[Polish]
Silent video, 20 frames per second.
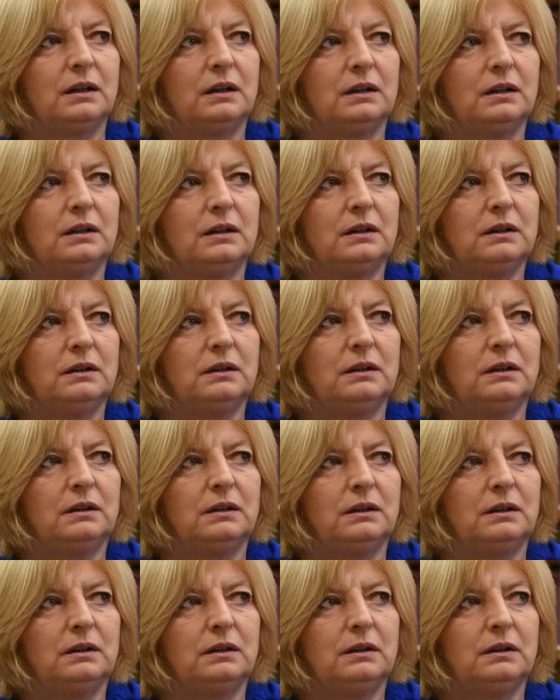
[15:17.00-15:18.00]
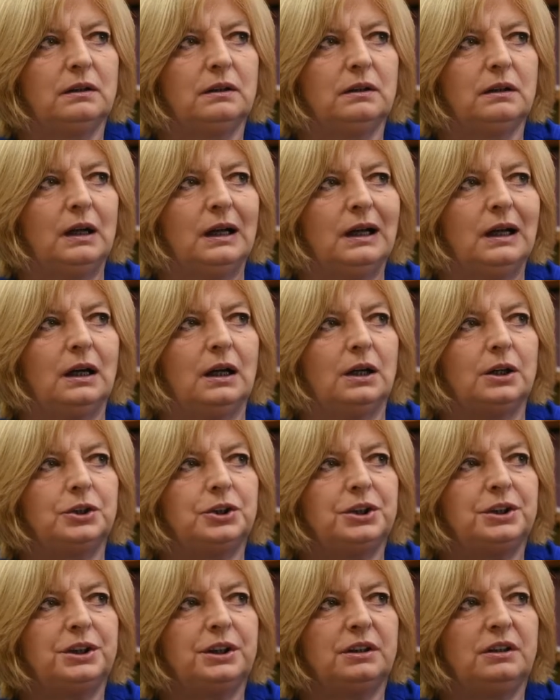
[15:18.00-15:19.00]
y, y,
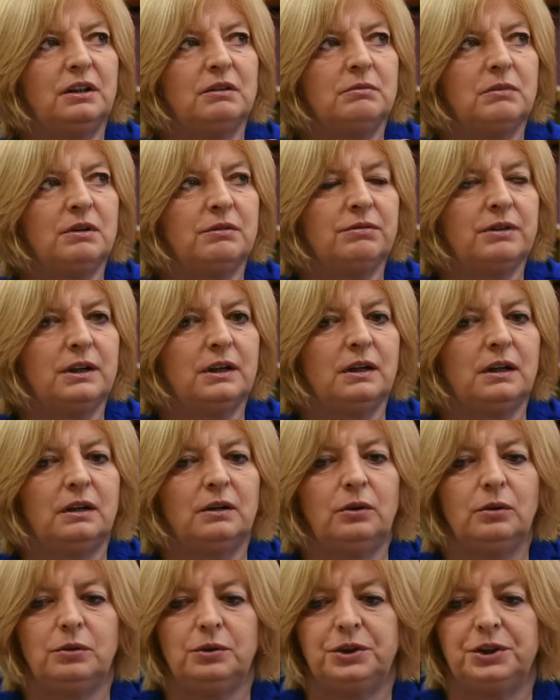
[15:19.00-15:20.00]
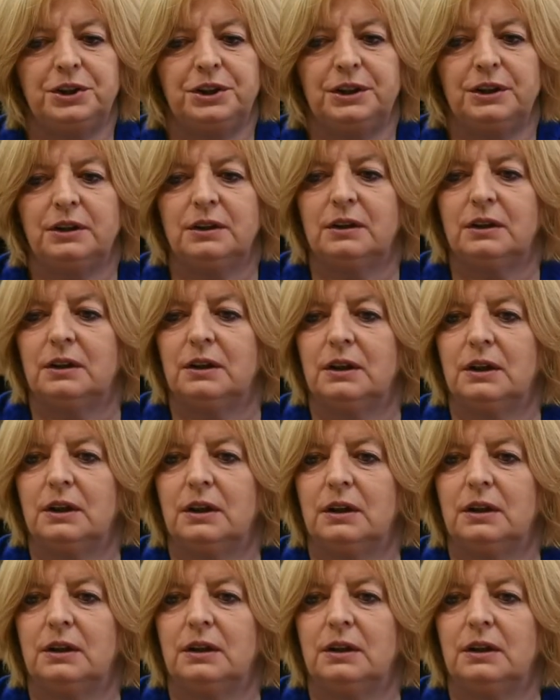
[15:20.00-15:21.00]
życie domowe ludzi,
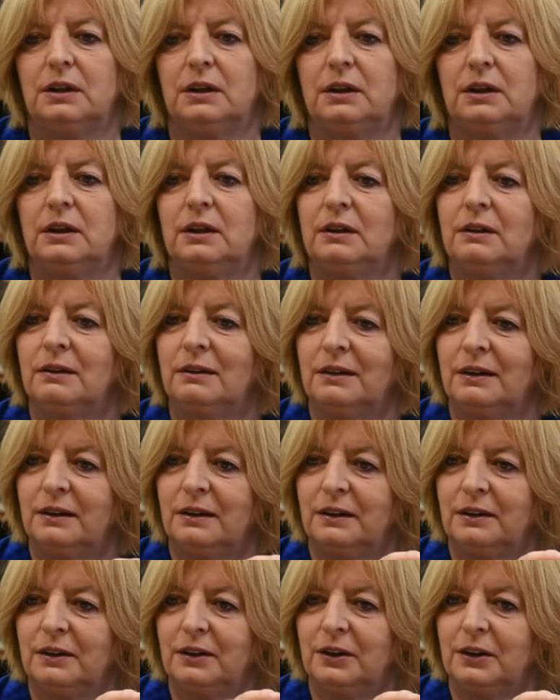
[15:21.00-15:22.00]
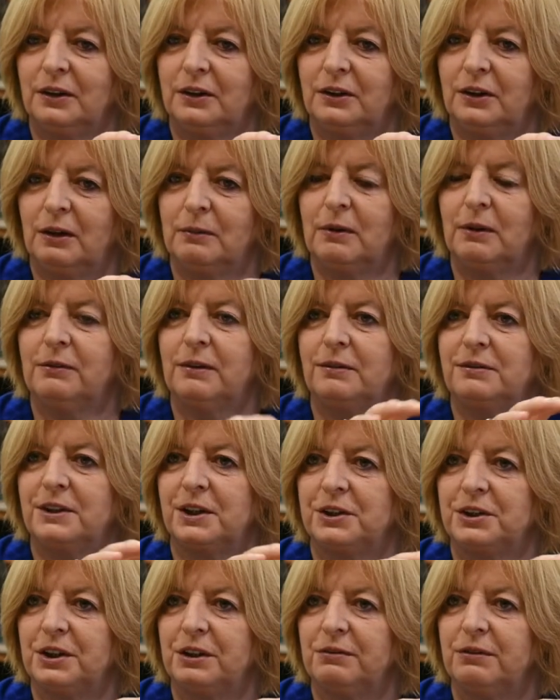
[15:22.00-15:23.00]
y, domowe w
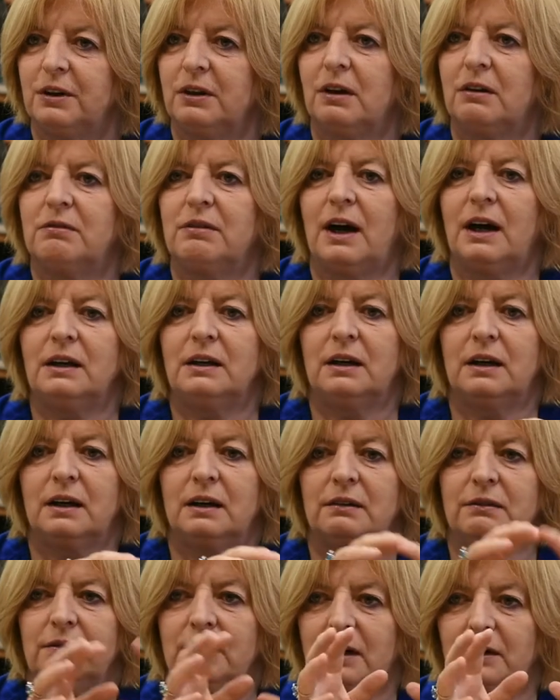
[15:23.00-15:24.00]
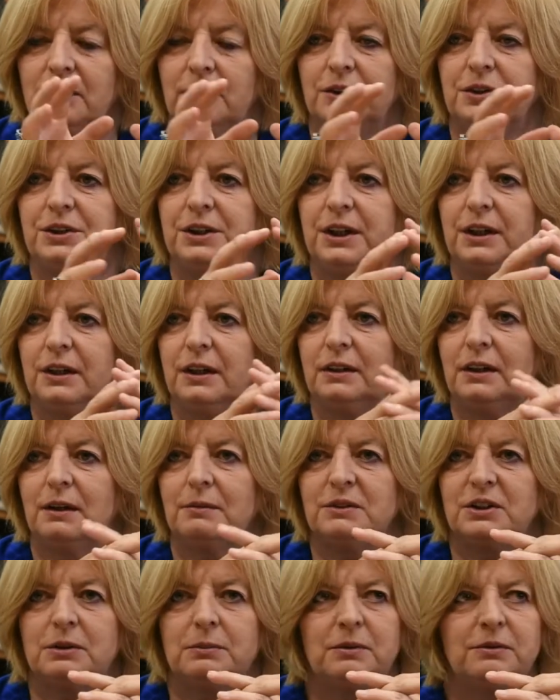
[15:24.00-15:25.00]
sensie wychowania, wartości, jakie
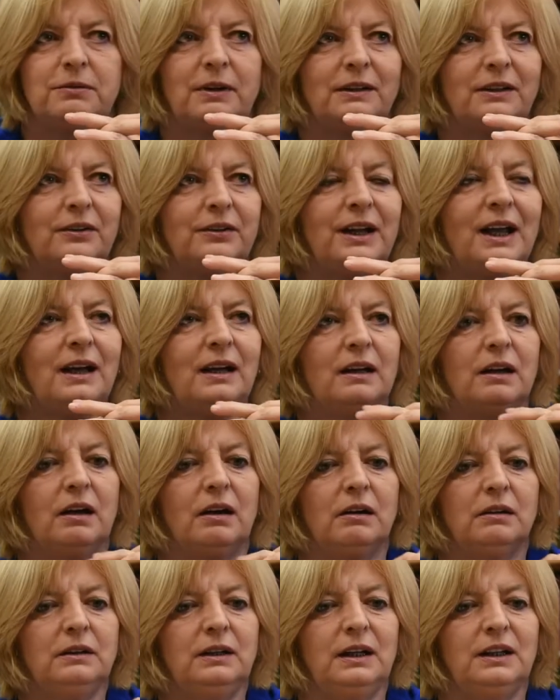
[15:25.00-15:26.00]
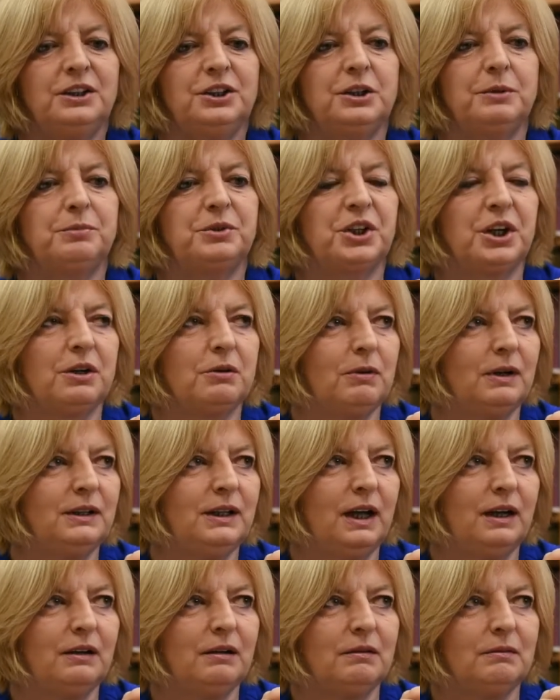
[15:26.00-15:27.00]
tam zdobywano, jak one się
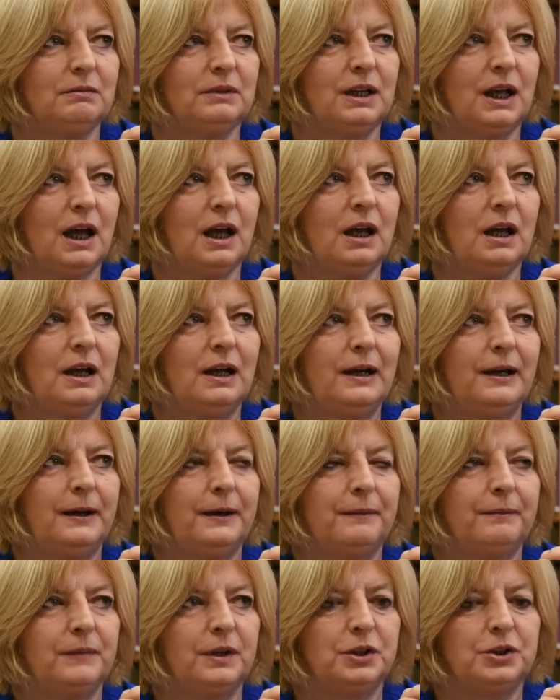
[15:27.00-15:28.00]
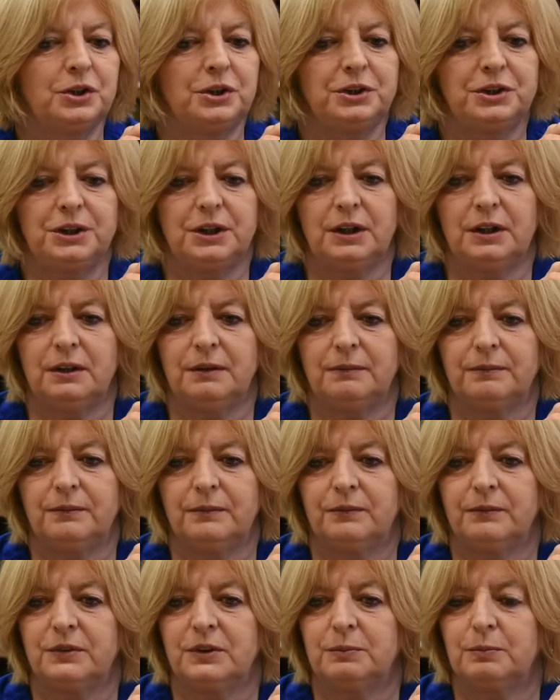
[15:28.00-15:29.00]
przekładają na życie
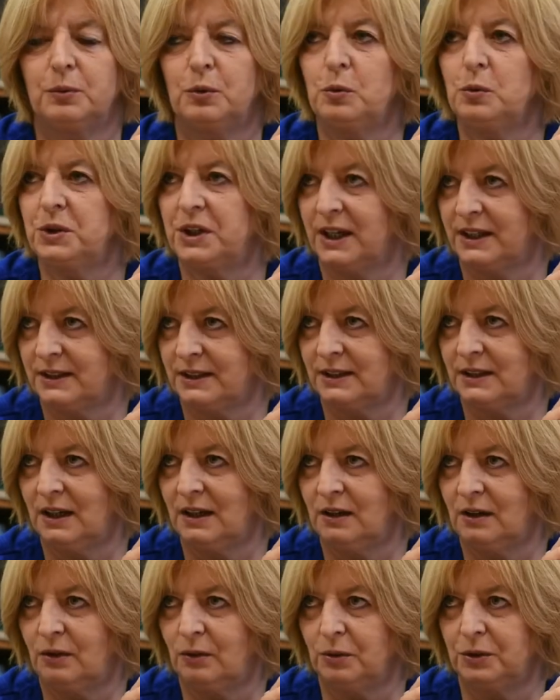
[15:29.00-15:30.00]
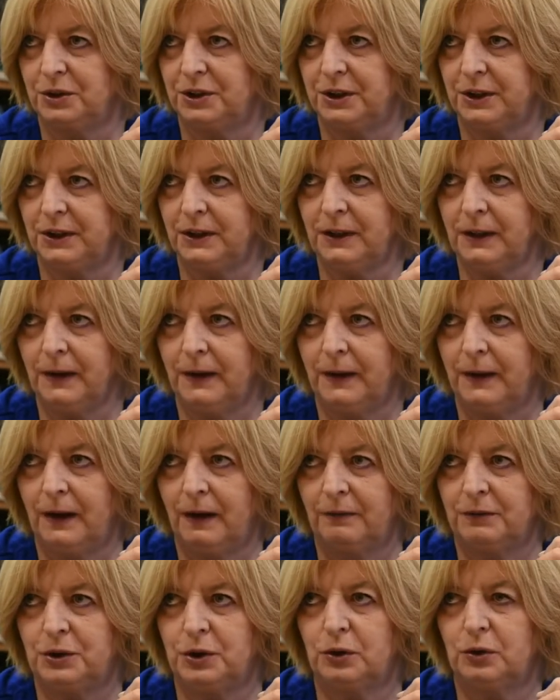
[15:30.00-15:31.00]
współczesne ludzi,
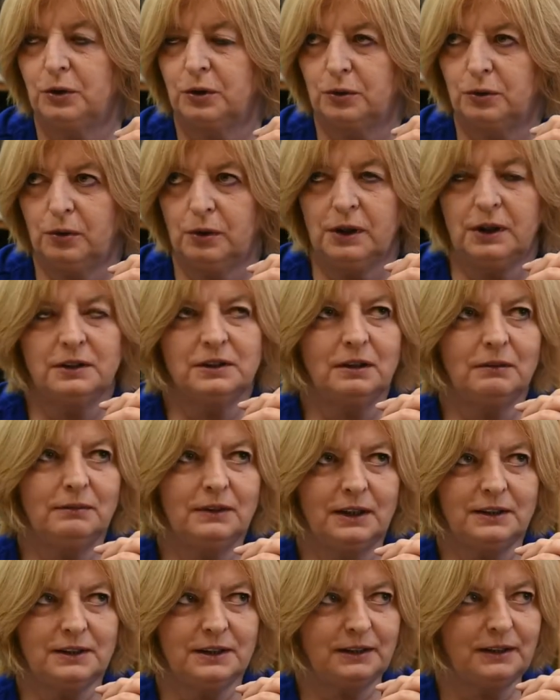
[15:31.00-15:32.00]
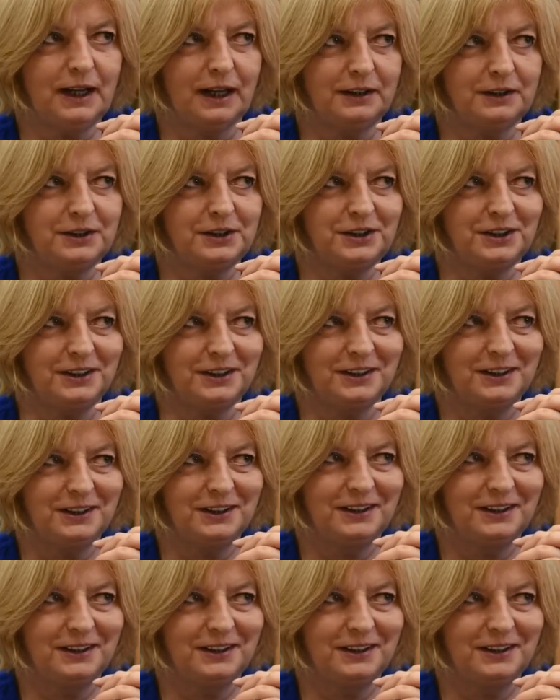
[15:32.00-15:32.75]
wśród których są decydenci,